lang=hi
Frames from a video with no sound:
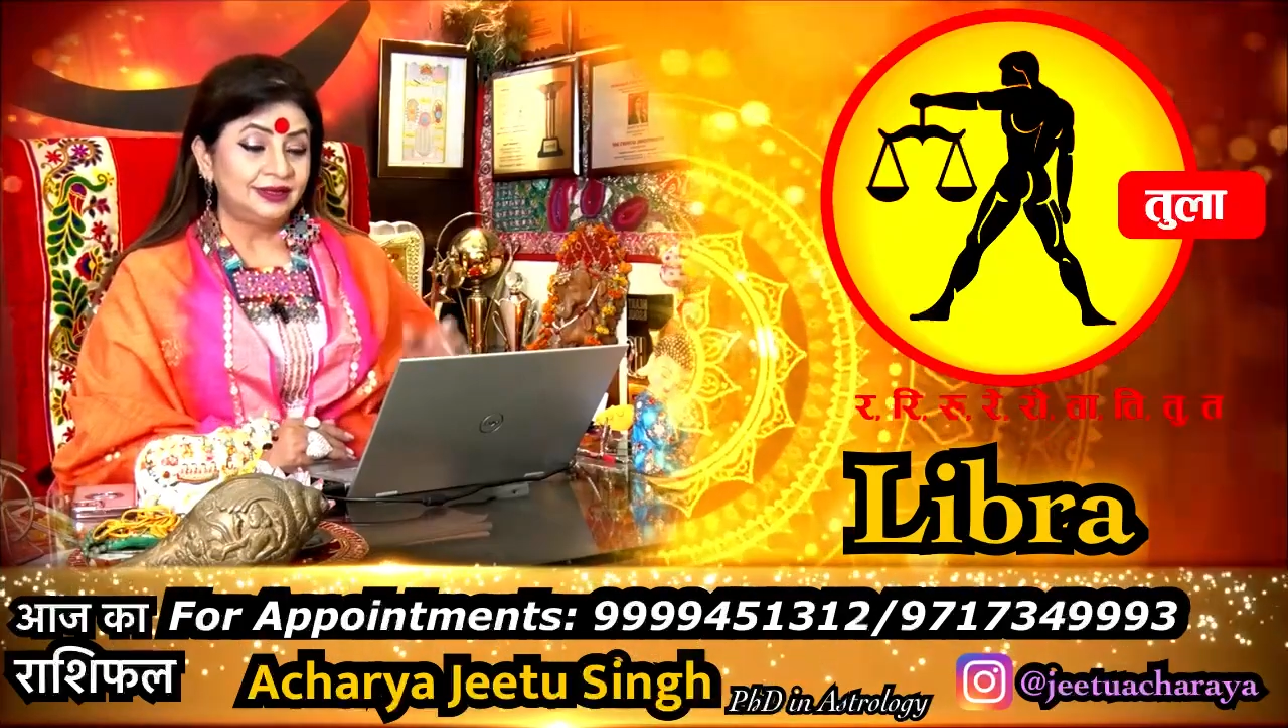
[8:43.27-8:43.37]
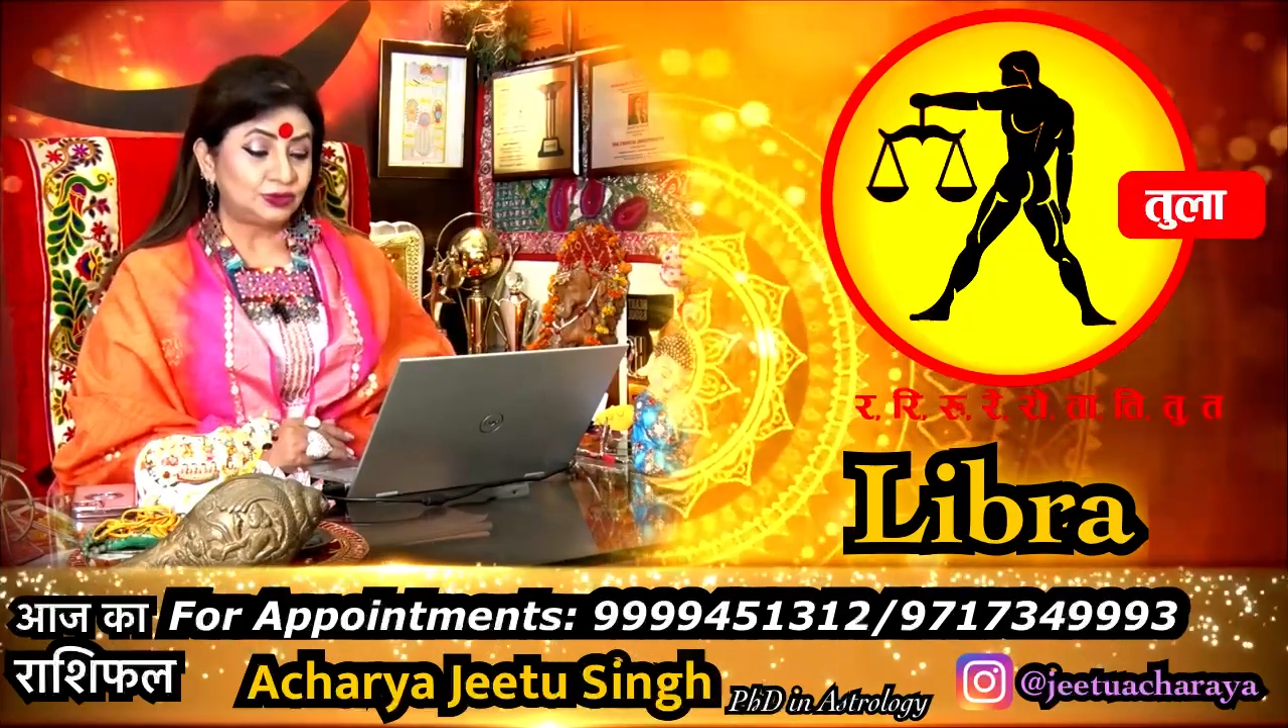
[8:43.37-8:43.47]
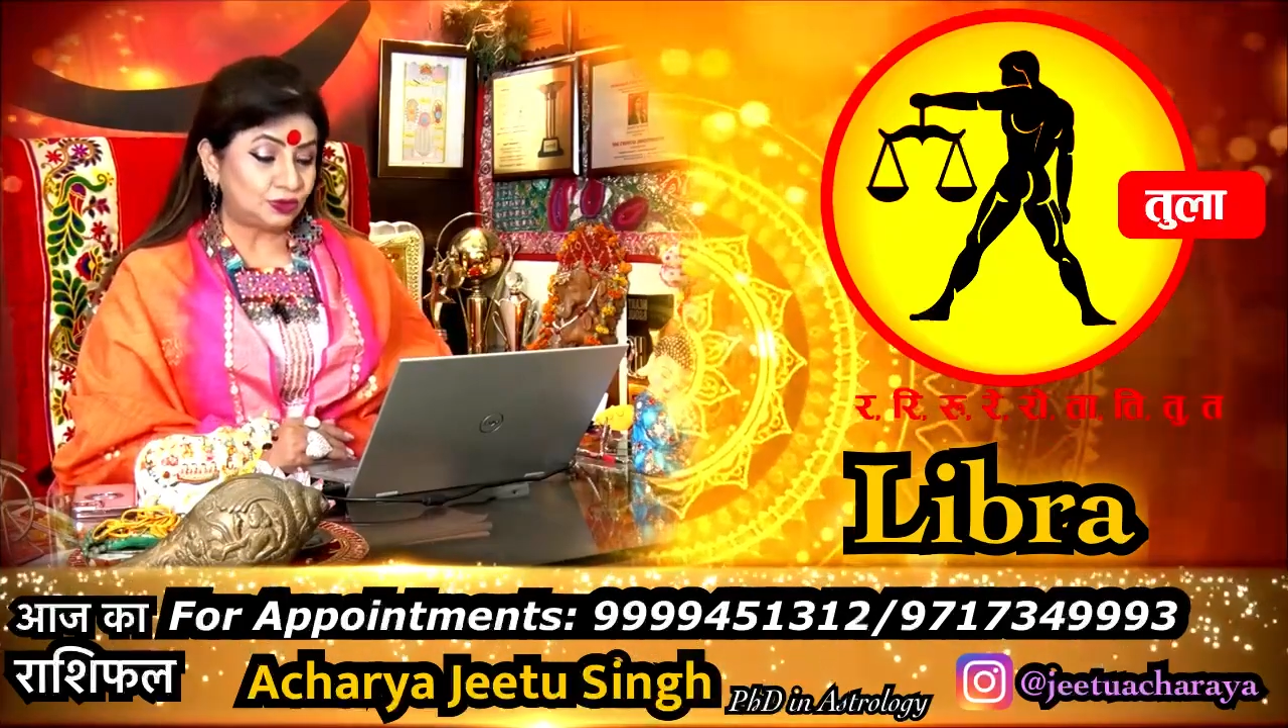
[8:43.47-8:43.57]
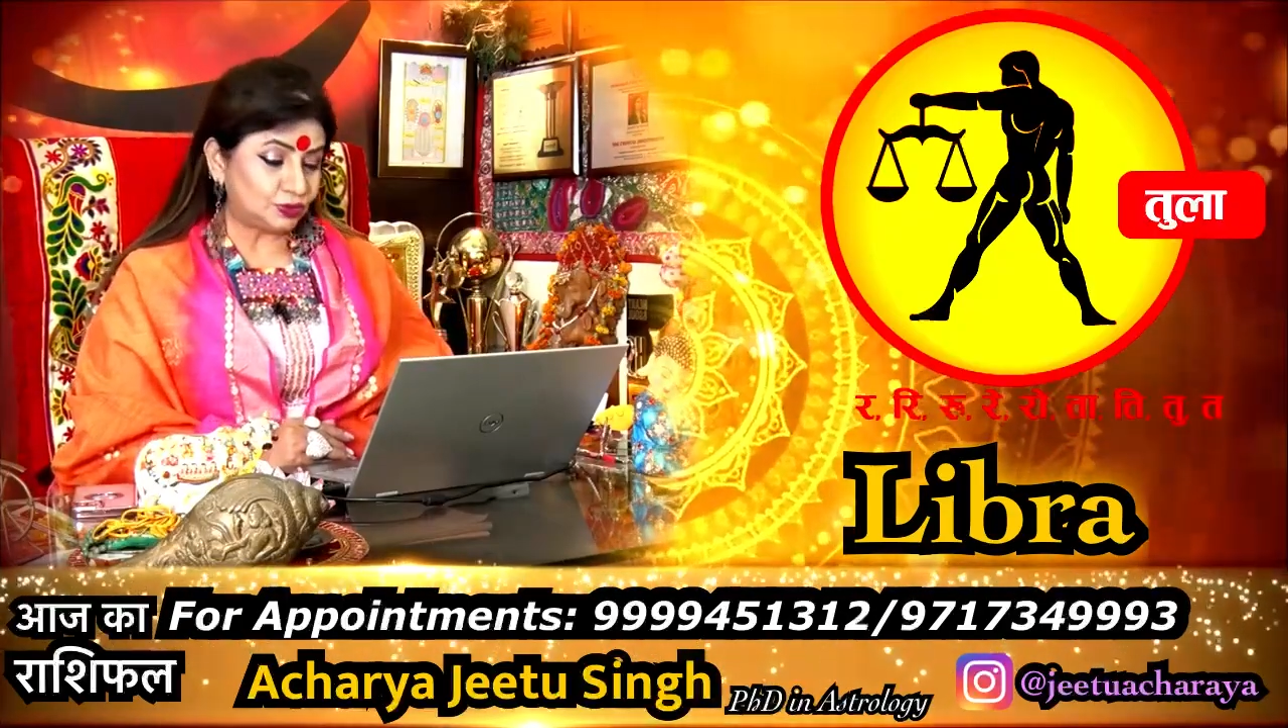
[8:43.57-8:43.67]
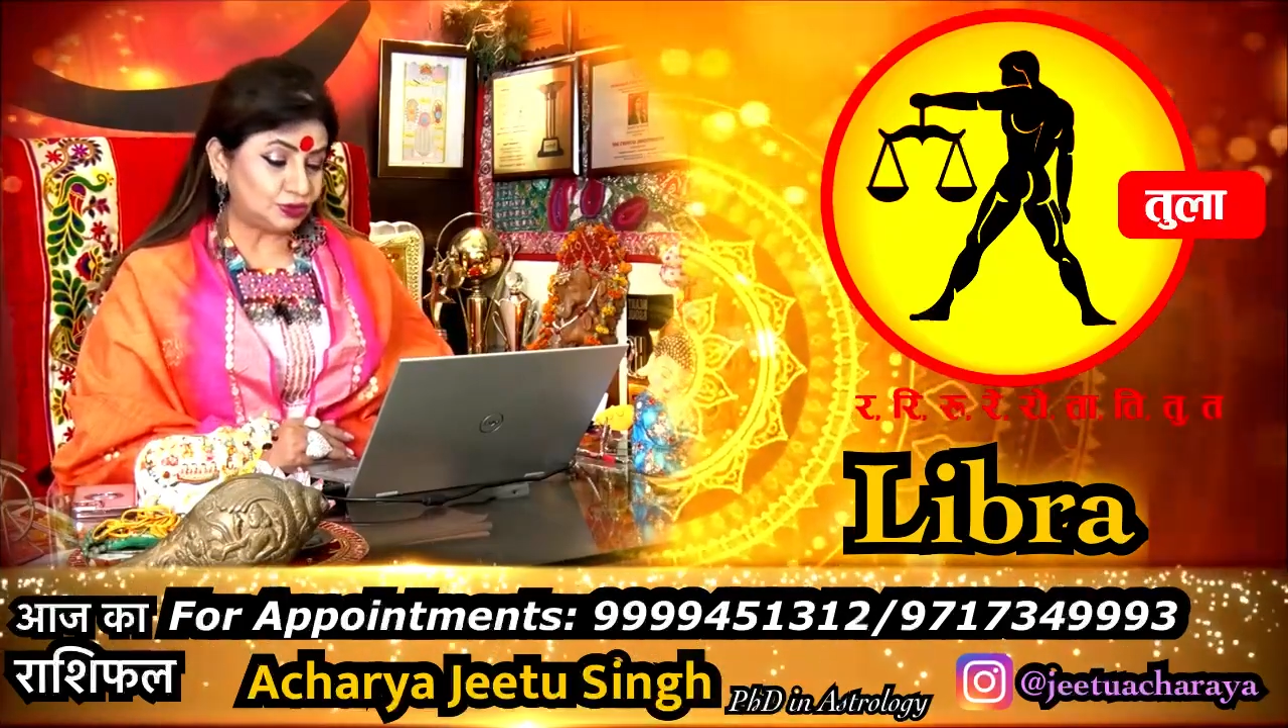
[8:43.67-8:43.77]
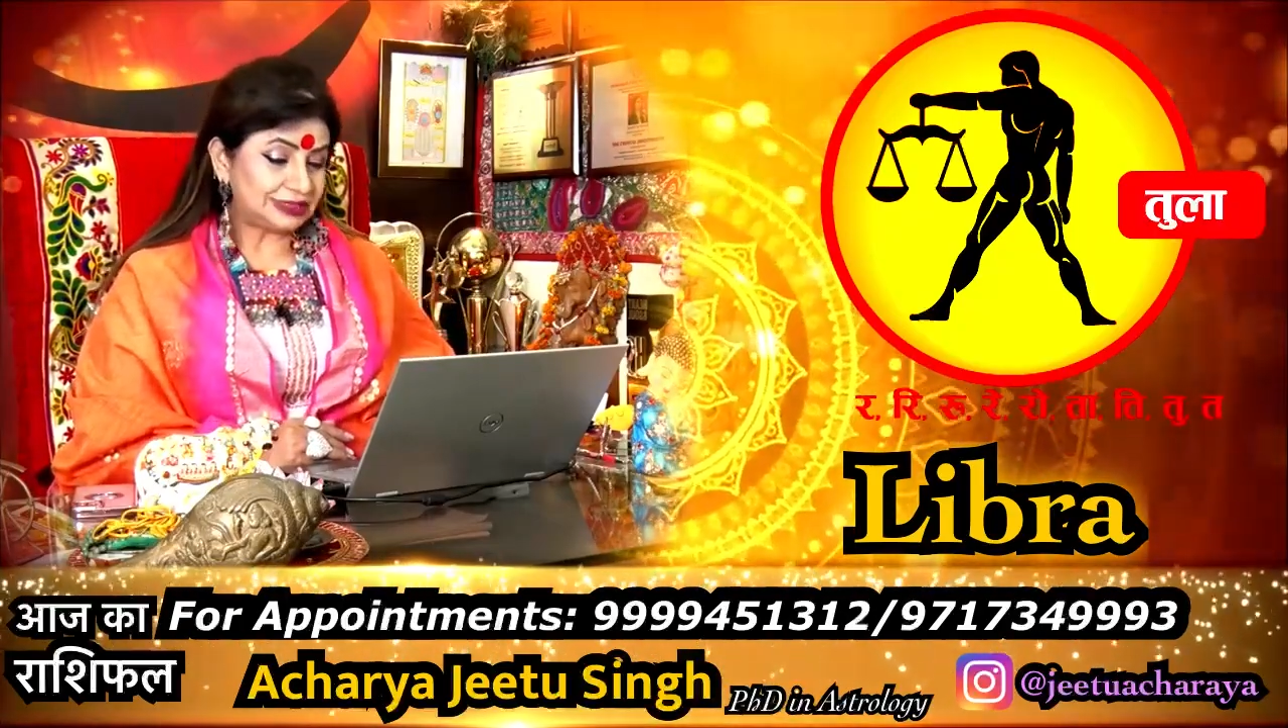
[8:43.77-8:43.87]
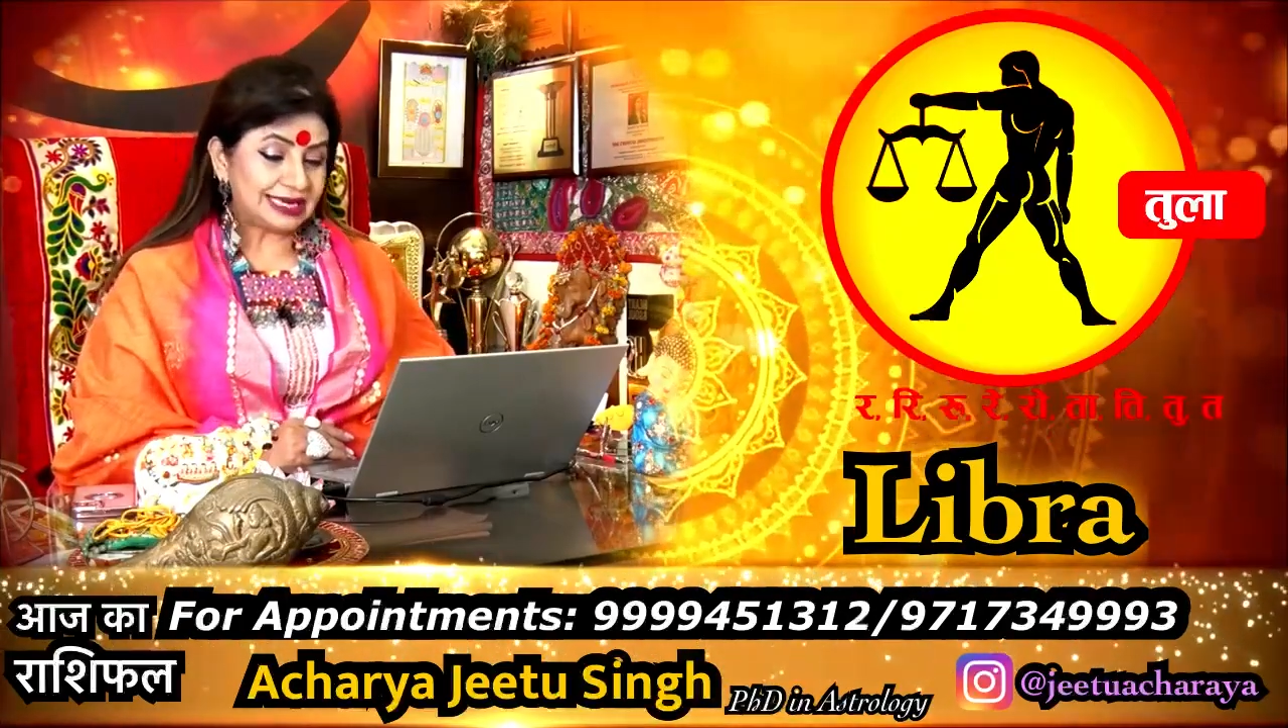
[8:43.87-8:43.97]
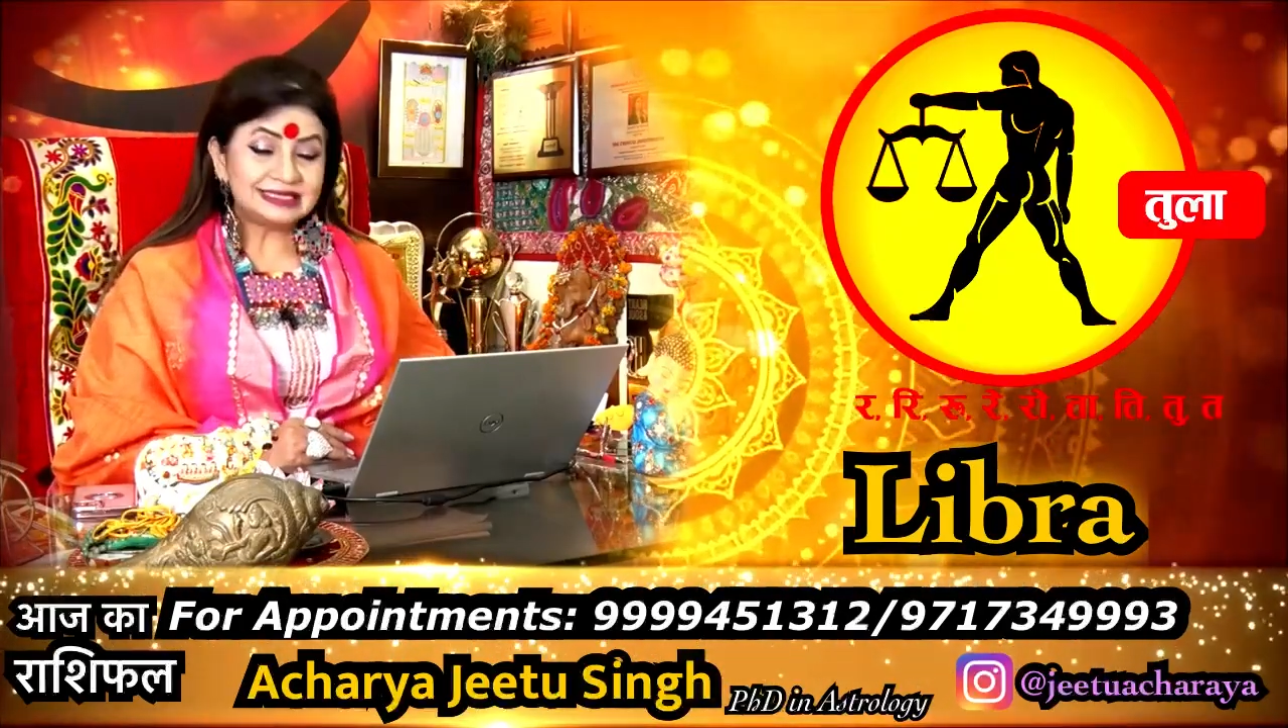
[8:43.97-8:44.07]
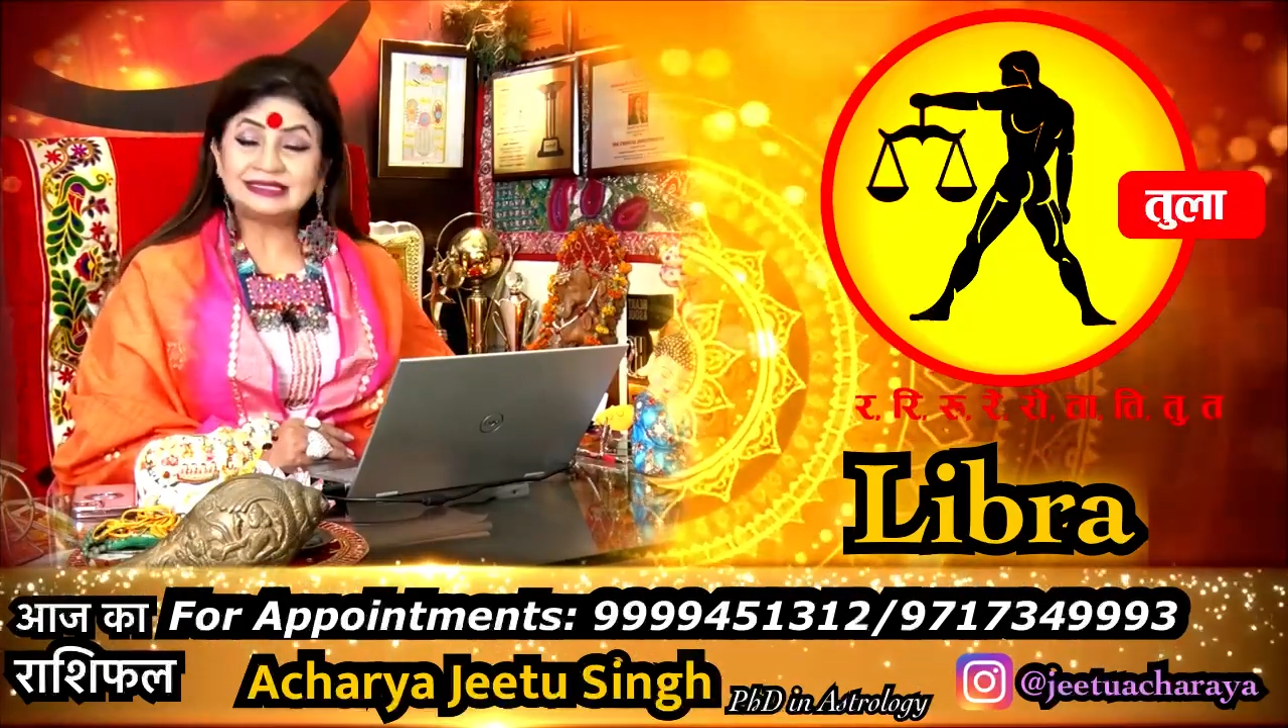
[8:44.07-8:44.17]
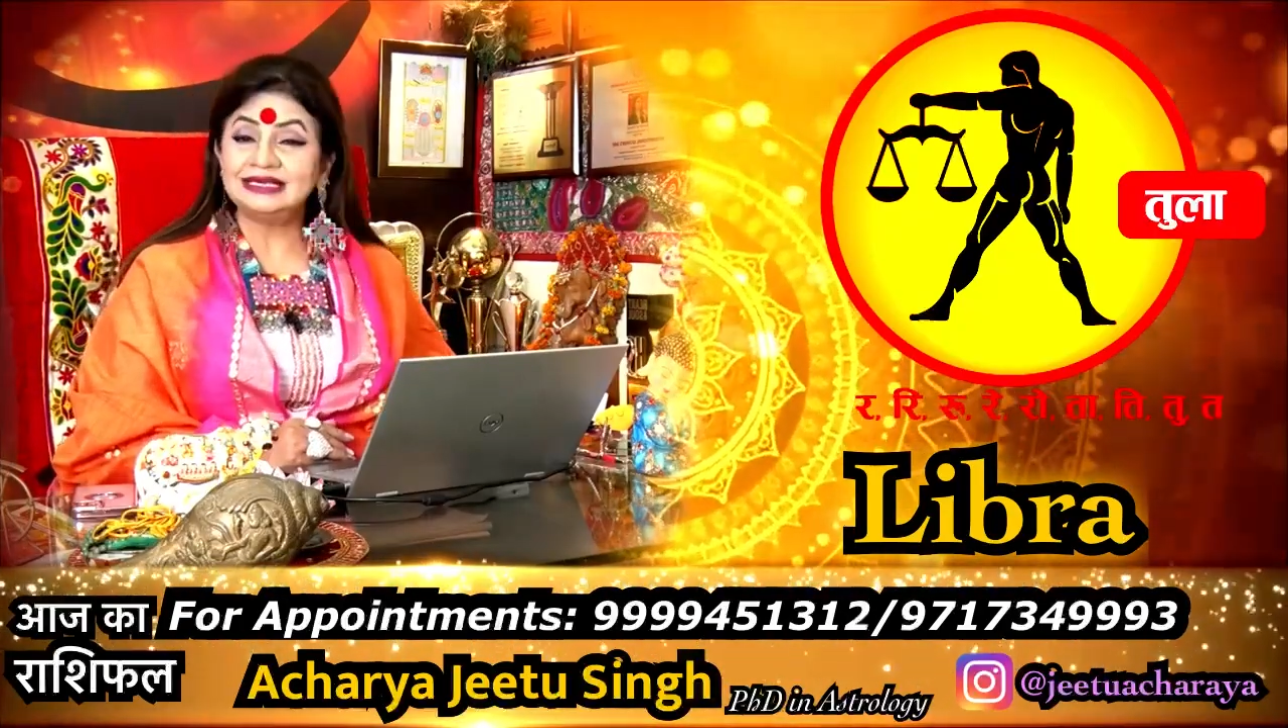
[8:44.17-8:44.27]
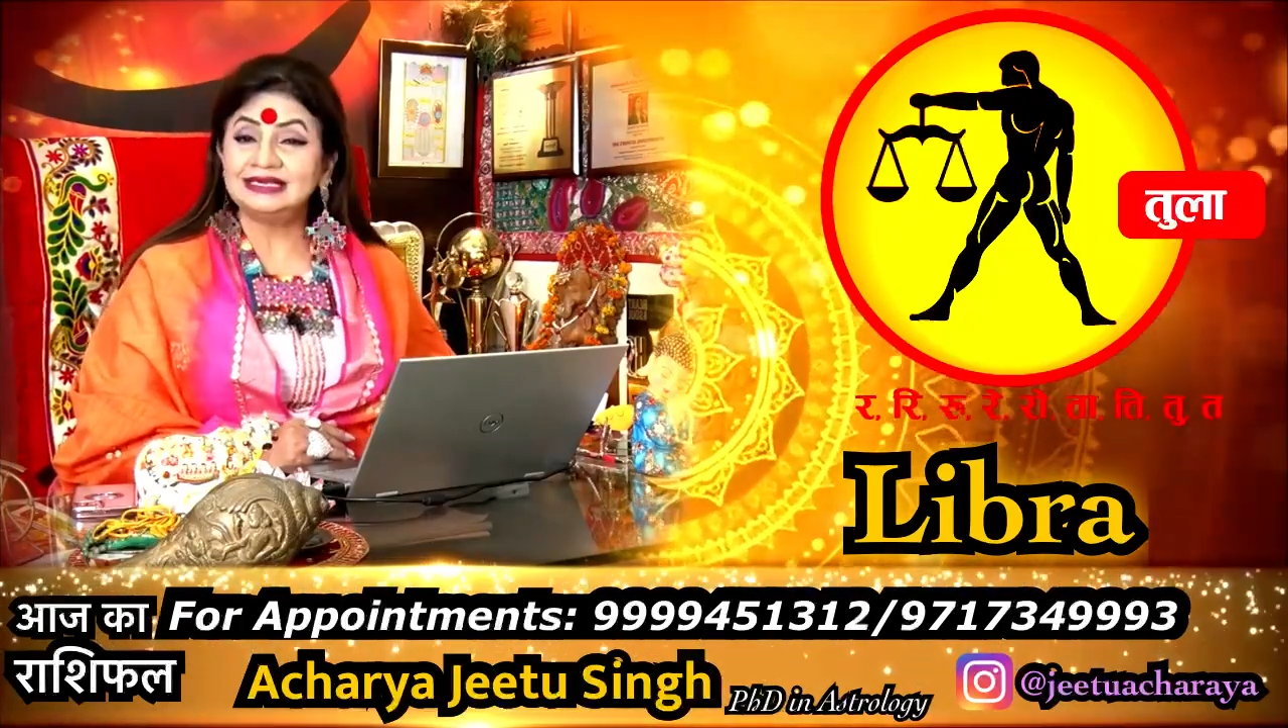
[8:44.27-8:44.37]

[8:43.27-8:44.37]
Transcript: तो कुछ ऐसी